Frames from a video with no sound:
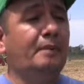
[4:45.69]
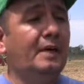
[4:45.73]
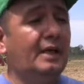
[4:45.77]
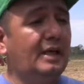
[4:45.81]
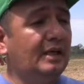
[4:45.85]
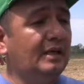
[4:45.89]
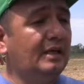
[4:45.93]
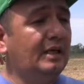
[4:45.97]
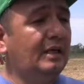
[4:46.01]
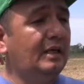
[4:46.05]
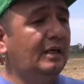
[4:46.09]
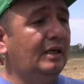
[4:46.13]

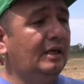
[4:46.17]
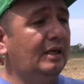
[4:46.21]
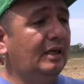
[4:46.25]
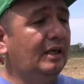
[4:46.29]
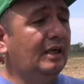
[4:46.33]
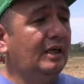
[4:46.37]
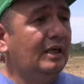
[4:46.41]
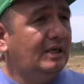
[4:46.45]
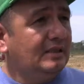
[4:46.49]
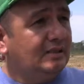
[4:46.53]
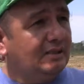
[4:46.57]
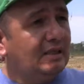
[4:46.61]
para que
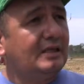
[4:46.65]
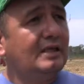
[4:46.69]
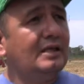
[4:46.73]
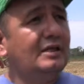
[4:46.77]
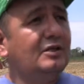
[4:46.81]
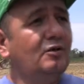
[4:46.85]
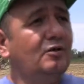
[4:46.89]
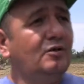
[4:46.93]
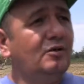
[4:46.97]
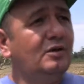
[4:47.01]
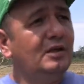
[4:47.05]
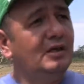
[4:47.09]
esta
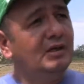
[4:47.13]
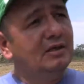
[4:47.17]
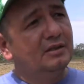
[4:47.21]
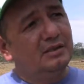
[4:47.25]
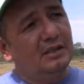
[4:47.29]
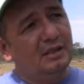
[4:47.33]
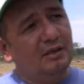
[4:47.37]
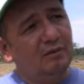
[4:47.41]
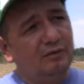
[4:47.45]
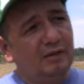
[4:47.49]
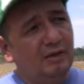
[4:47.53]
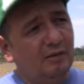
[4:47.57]
región
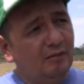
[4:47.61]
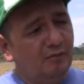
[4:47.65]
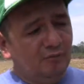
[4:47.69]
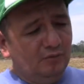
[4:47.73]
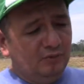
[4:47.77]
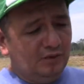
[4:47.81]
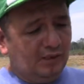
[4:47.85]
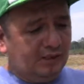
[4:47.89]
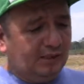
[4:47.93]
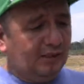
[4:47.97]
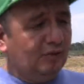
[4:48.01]
será una,